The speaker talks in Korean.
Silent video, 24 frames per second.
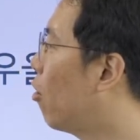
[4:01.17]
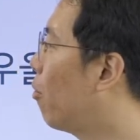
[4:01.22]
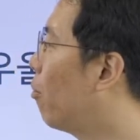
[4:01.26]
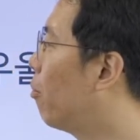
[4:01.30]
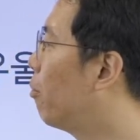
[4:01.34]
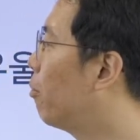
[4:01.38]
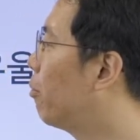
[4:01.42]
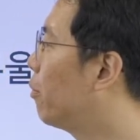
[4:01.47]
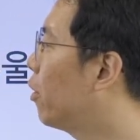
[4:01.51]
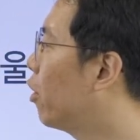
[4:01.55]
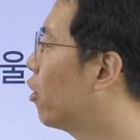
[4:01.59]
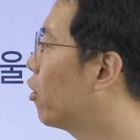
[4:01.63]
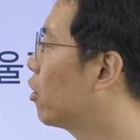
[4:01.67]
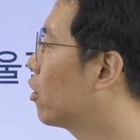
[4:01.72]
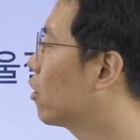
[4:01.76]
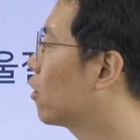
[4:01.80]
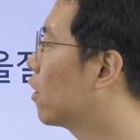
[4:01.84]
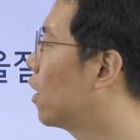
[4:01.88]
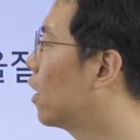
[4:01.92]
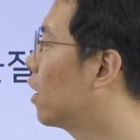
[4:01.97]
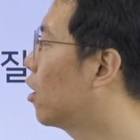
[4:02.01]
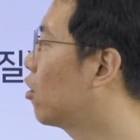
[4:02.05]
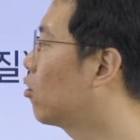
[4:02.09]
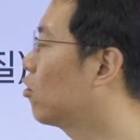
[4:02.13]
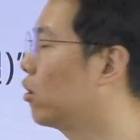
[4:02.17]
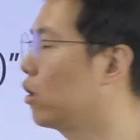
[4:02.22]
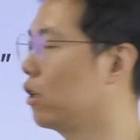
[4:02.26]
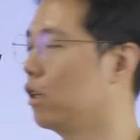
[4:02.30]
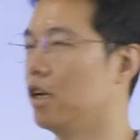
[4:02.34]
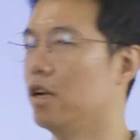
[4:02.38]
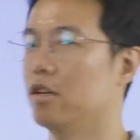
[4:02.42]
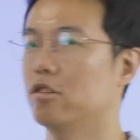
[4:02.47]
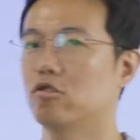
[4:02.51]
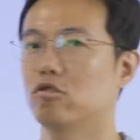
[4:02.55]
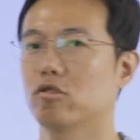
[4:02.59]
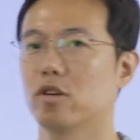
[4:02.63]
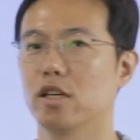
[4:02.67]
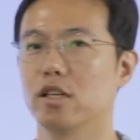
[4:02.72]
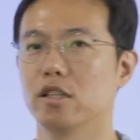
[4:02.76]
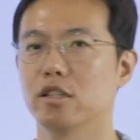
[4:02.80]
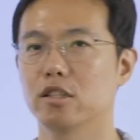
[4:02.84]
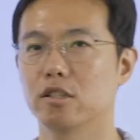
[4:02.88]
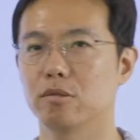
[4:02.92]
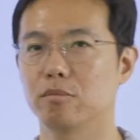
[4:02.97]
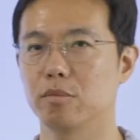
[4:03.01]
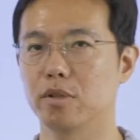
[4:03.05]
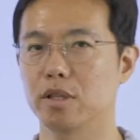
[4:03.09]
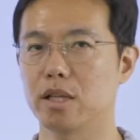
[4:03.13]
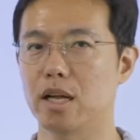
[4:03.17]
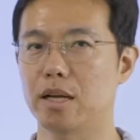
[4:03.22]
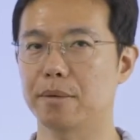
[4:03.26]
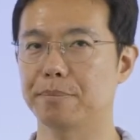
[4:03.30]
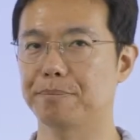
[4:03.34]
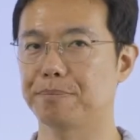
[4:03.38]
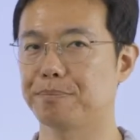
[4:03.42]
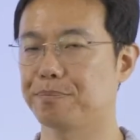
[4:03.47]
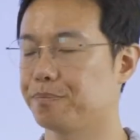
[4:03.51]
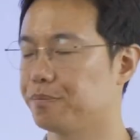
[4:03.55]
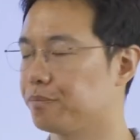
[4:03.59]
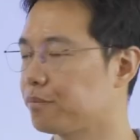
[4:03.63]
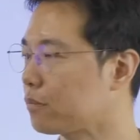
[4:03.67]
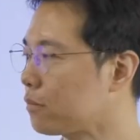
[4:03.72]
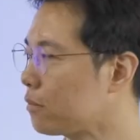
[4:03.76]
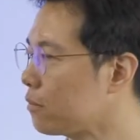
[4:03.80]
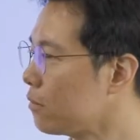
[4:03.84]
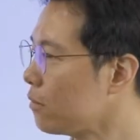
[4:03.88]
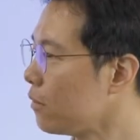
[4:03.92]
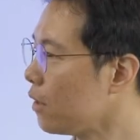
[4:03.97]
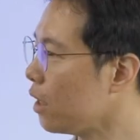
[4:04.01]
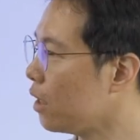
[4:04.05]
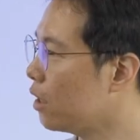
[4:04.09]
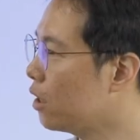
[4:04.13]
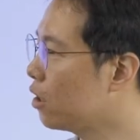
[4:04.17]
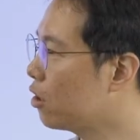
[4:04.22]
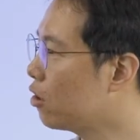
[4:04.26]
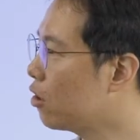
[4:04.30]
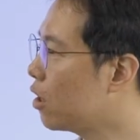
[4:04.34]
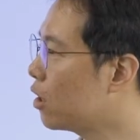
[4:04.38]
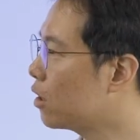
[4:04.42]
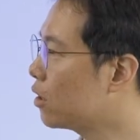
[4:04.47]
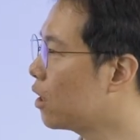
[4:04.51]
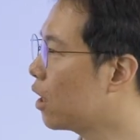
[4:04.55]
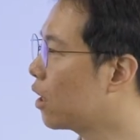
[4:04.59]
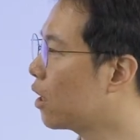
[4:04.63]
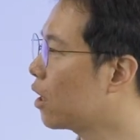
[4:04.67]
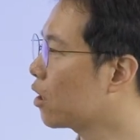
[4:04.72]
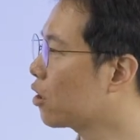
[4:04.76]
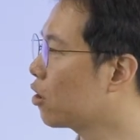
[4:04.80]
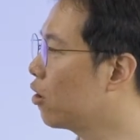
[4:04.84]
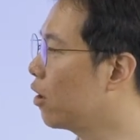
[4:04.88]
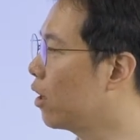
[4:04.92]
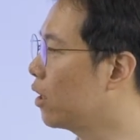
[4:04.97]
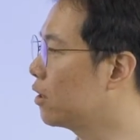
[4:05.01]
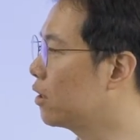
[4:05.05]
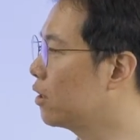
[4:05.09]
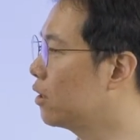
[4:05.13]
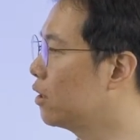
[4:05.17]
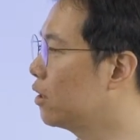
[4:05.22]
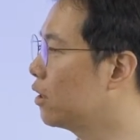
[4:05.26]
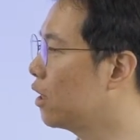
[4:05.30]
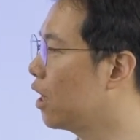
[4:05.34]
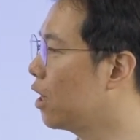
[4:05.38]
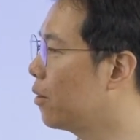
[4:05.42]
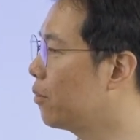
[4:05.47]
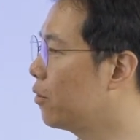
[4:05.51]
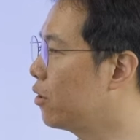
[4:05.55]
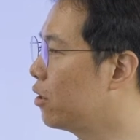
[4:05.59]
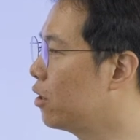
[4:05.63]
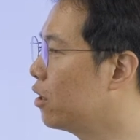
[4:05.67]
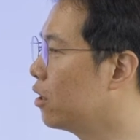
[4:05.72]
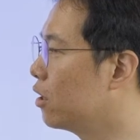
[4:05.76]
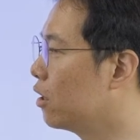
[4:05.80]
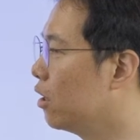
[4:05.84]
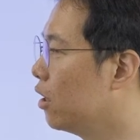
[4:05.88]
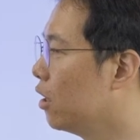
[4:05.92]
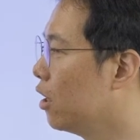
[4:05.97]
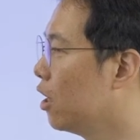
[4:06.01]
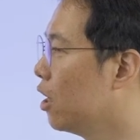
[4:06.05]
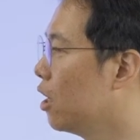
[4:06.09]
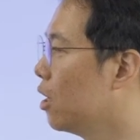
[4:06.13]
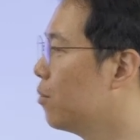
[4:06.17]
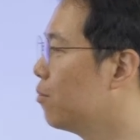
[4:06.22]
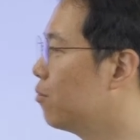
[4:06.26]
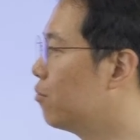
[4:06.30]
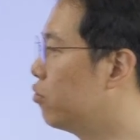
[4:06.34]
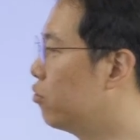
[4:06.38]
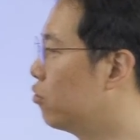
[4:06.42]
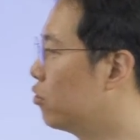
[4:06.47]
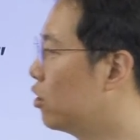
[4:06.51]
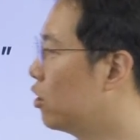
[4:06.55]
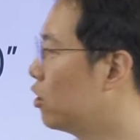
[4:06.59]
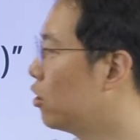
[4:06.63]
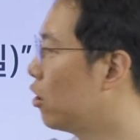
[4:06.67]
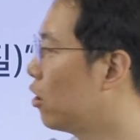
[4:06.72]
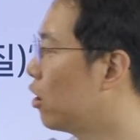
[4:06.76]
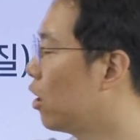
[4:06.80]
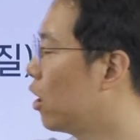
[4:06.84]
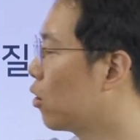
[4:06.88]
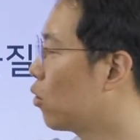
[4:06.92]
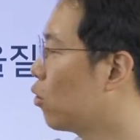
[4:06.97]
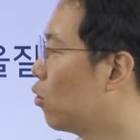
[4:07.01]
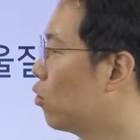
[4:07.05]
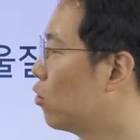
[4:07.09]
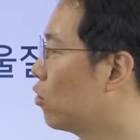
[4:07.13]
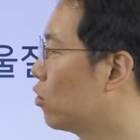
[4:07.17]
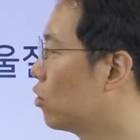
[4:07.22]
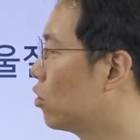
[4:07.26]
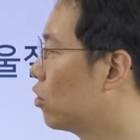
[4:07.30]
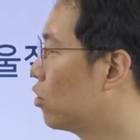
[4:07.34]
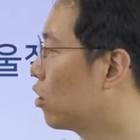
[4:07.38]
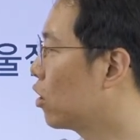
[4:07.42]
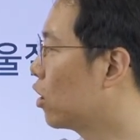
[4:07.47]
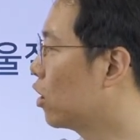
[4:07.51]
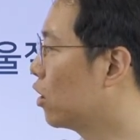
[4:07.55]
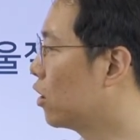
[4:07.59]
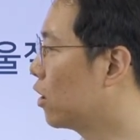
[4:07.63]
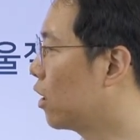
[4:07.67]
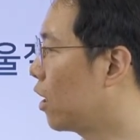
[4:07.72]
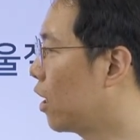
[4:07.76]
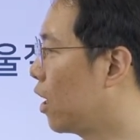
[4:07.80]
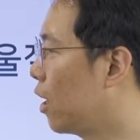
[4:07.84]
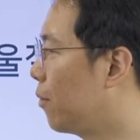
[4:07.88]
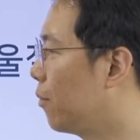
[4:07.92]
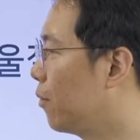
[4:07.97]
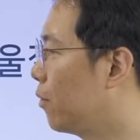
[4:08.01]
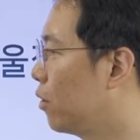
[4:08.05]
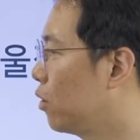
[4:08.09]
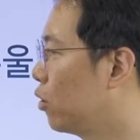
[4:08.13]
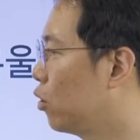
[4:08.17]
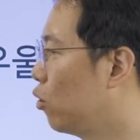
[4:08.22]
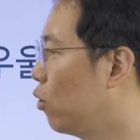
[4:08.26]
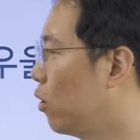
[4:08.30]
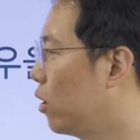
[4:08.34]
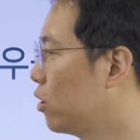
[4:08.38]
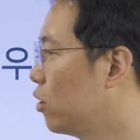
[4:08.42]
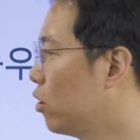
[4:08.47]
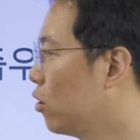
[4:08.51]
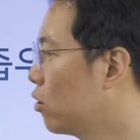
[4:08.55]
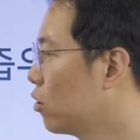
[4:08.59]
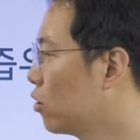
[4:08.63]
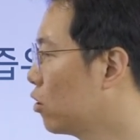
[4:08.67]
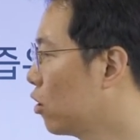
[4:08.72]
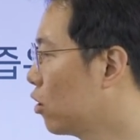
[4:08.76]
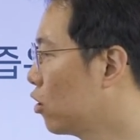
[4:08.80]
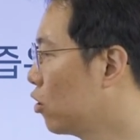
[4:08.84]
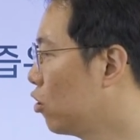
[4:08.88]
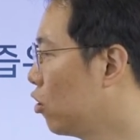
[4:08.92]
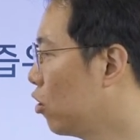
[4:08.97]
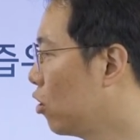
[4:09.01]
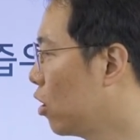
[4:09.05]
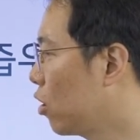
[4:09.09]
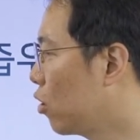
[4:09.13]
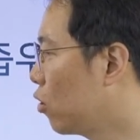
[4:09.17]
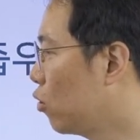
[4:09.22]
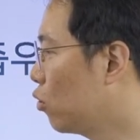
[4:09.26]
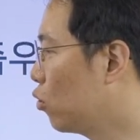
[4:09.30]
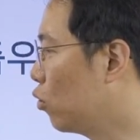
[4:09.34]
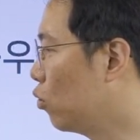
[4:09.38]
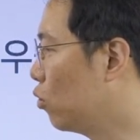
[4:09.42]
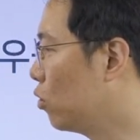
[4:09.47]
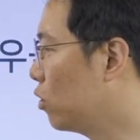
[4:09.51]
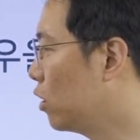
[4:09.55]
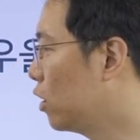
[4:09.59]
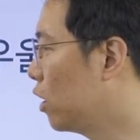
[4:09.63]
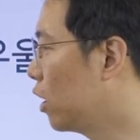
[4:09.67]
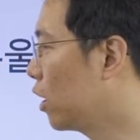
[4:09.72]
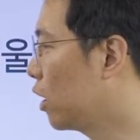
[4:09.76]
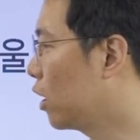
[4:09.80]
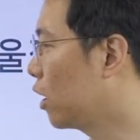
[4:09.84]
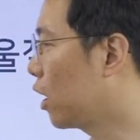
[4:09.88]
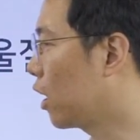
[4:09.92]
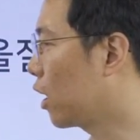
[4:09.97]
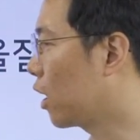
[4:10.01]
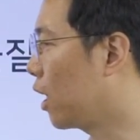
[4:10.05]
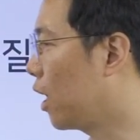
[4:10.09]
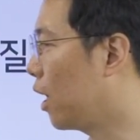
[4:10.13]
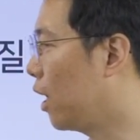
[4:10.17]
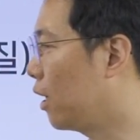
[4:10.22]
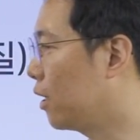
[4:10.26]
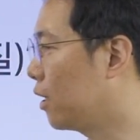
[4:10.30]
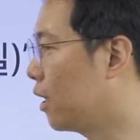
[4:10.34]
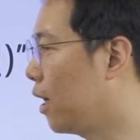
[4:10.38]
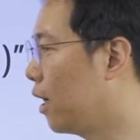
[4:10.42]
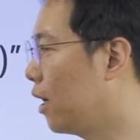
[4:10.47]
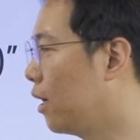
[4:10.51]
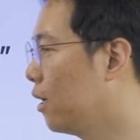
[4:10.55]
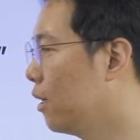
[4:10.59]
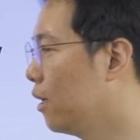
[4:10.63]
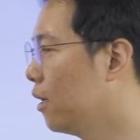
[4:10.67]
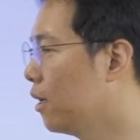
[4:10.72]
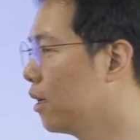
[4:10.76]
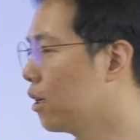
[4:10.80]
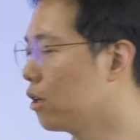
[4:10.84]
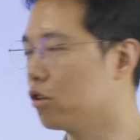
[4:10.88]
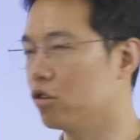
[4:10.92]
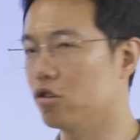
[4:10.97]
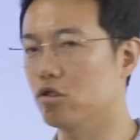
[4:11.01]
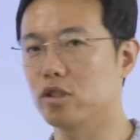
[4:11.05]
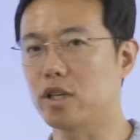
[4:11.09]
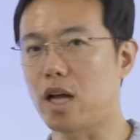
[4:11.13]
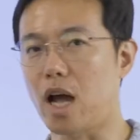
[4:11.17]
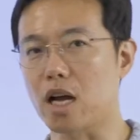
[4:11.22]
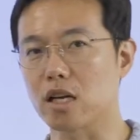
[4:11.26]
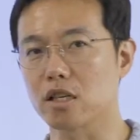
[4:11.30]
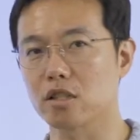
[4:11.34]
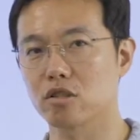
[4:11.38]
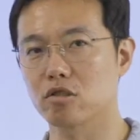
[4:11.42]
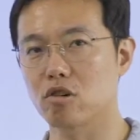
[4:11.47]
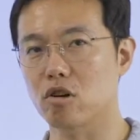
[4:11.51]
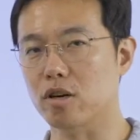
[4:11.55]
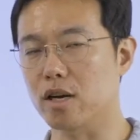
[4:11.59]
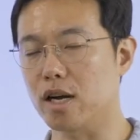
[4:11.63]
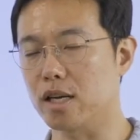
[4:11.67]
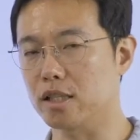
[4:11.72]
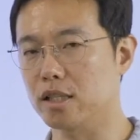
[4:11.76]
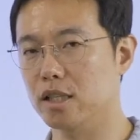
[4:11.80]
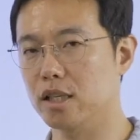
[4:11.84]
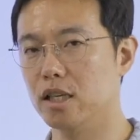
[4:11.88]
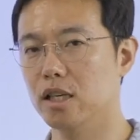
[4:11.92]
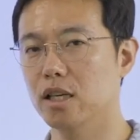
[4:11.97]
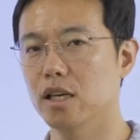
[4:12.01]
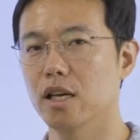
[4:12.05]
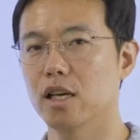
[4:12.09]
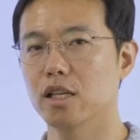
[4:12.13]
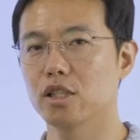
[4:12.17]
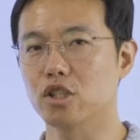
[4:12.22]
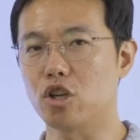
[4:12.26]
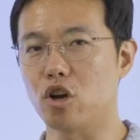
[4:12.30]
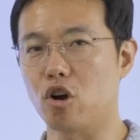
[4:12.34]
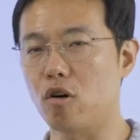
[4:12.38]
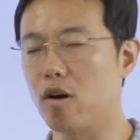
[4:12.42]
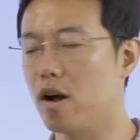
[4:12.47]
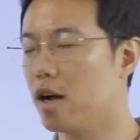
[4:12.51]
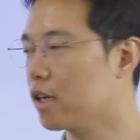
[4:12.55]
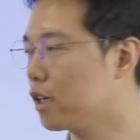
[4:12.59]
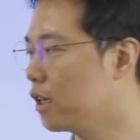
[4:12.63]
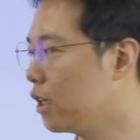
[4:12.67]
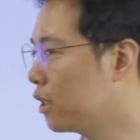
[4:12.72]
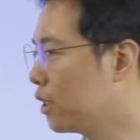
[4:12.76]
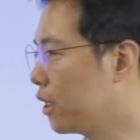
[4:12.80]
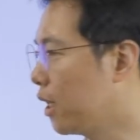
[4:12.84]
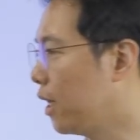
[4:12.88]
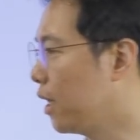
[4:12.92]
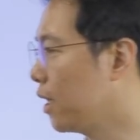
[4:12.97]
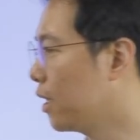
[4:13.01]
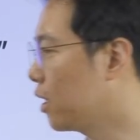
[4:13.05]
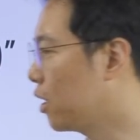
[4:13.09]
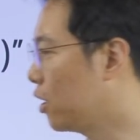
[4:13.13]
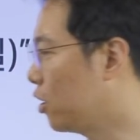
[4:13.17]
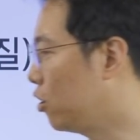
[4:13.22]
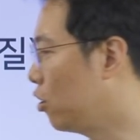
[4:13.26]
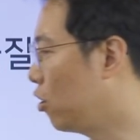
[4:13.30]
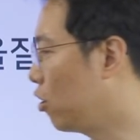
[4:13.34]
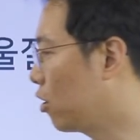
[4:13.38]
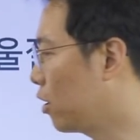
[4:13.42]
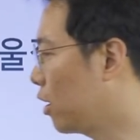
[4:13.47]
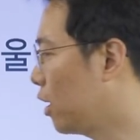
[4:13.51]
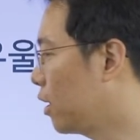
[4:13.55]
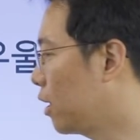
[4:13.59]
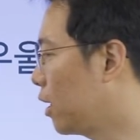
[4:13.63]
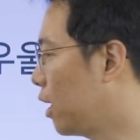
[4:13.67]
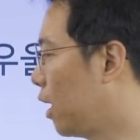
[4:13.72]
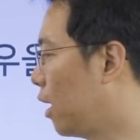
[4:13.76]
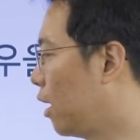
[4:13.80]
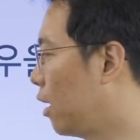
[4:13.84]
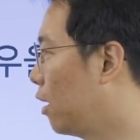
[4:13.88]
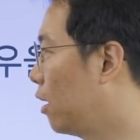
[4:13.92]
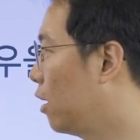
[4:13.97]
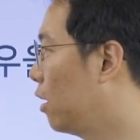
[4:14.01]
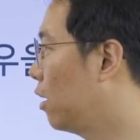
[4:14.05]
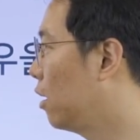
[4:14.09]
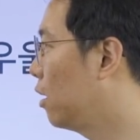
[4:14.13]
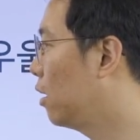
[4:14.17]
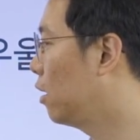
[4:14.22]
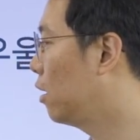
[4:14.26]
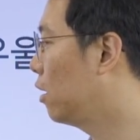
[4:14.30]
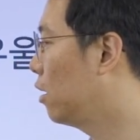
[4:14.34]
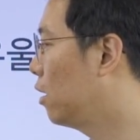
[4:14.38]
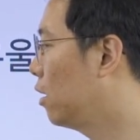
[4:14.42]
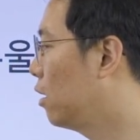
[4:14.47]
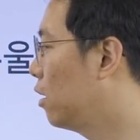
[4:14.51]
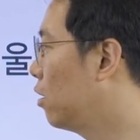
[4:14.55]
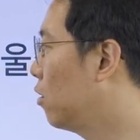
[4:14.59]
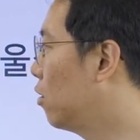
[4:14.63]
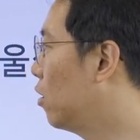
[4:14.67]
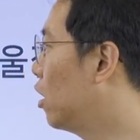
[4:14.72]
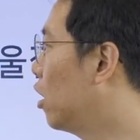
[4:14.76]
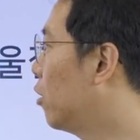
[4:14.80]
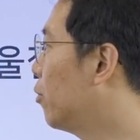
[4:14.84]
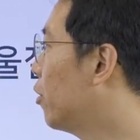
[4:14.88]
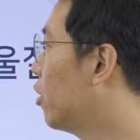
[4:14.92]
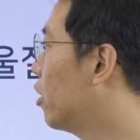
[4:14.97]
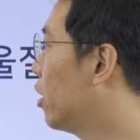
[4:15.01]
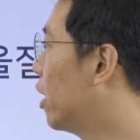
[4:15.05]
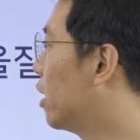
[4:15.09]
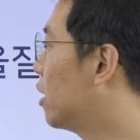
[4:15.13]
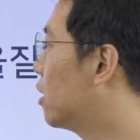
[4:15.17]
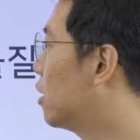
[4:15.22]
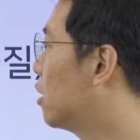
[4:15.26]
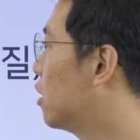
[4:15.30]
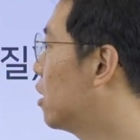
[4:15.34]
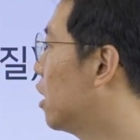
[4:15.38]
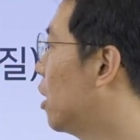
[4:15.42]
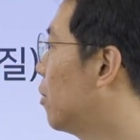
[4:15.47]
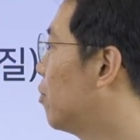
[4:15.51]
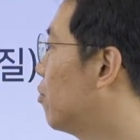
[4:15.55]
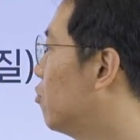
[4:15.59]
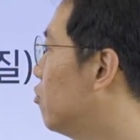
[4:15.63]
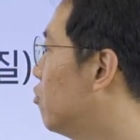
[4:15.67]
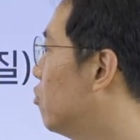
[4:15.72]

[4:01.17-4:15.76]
언변가라고 얘기를 할 수가 있습니다. 이러한 삼각형 S인 사람들은 부지런하고 능력 있는 사람, 또한 성적이 뛰어나고 논쟁이 되게 강하다. 그리고 작은 것까지 정확히 잘 기억을 한다. 왜냐면 S의